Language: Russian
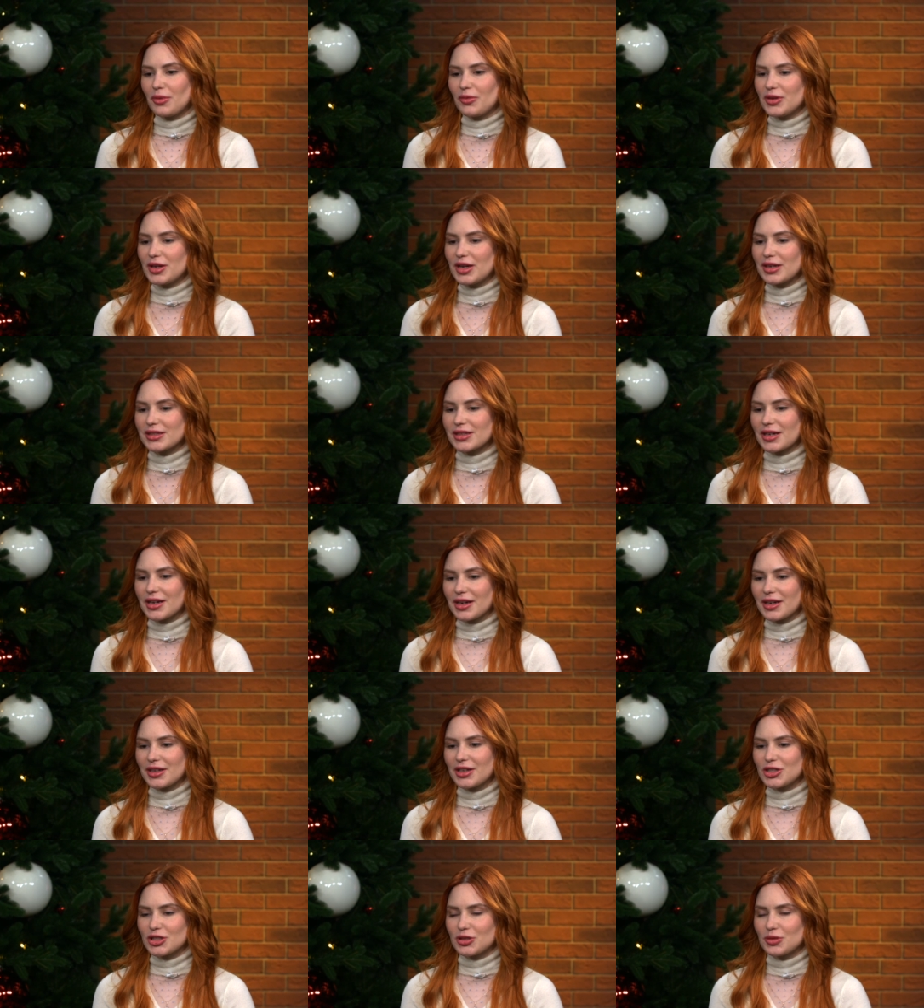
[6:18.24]
повлиял скорее
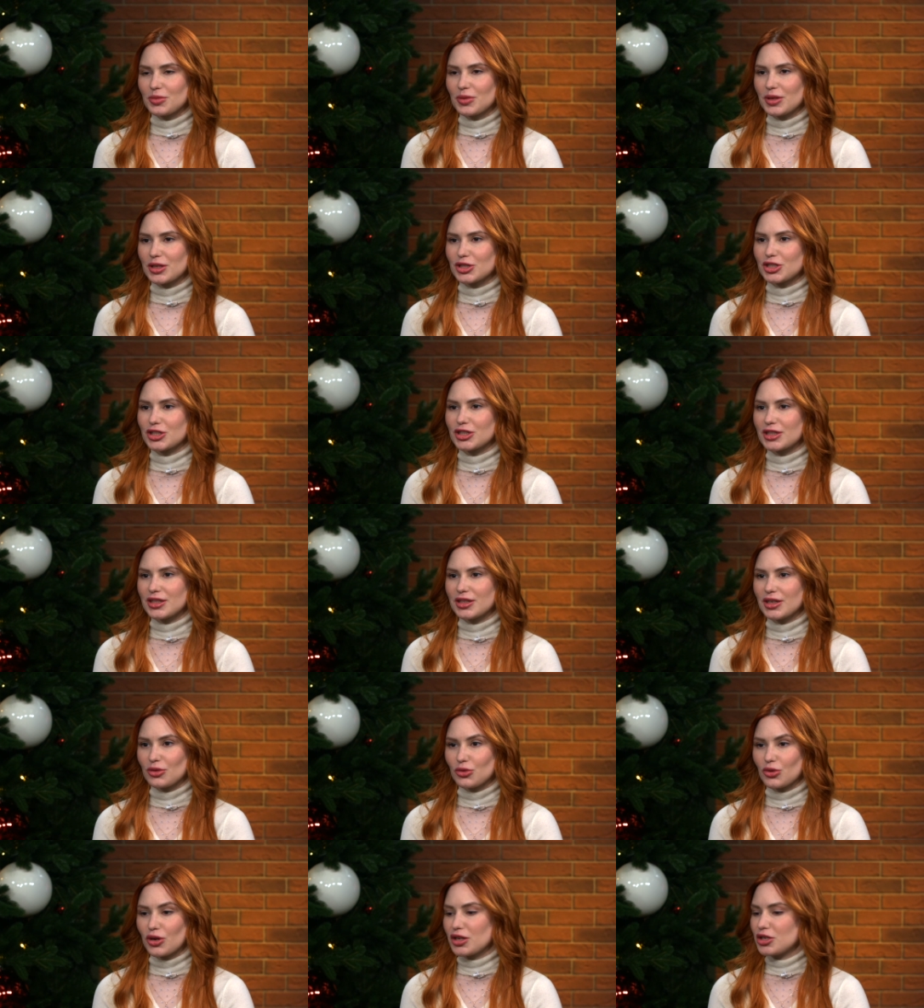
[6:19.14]
даже
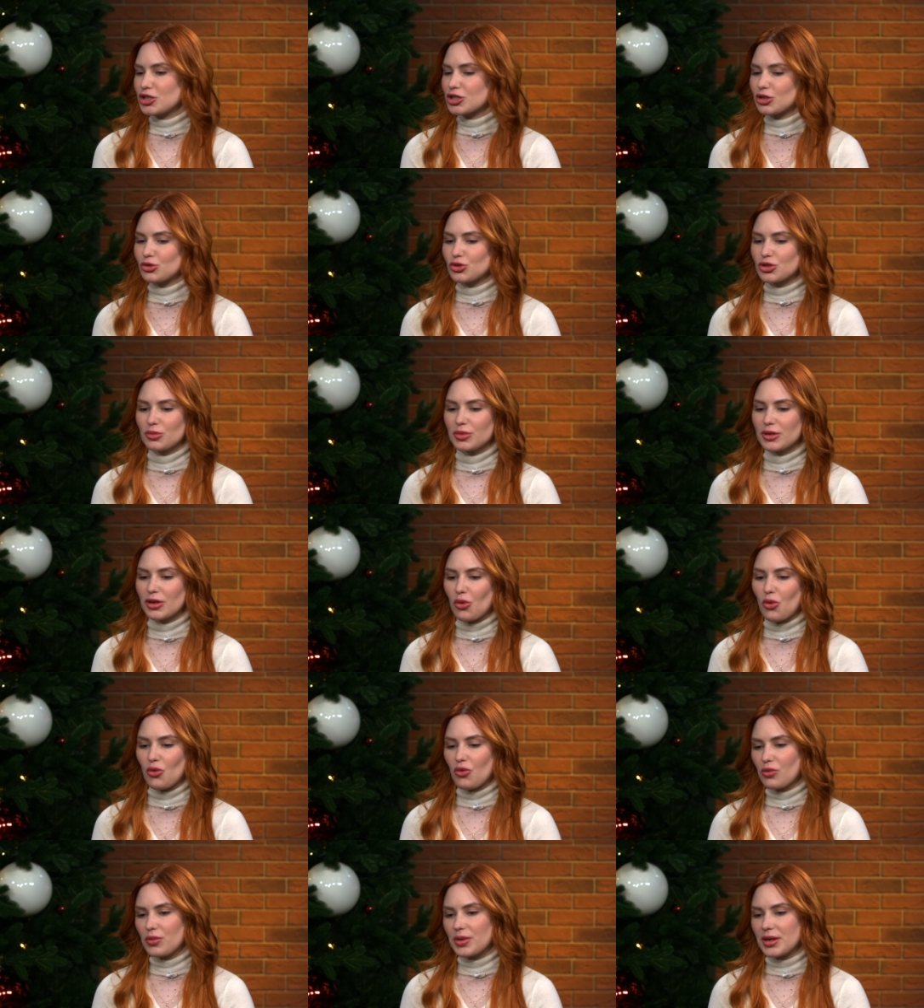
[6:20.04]
положительно. Но, конечно, лучше бы
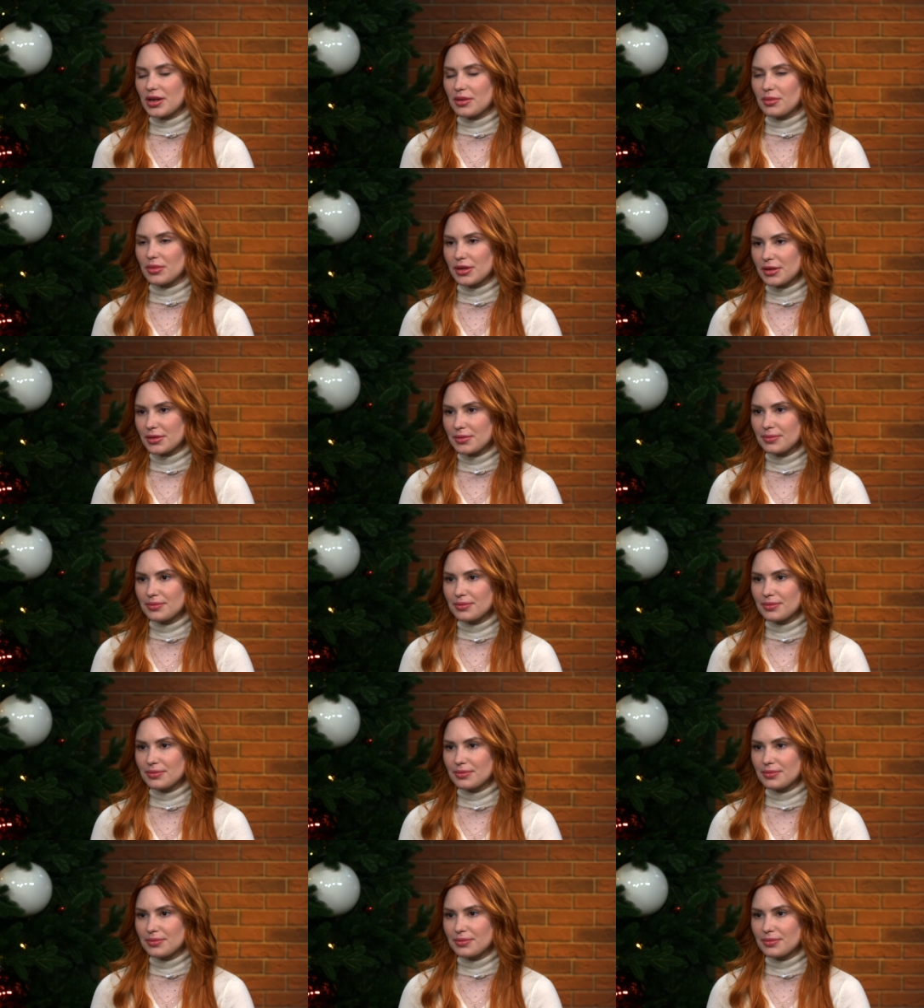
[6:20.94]
такого бы не было.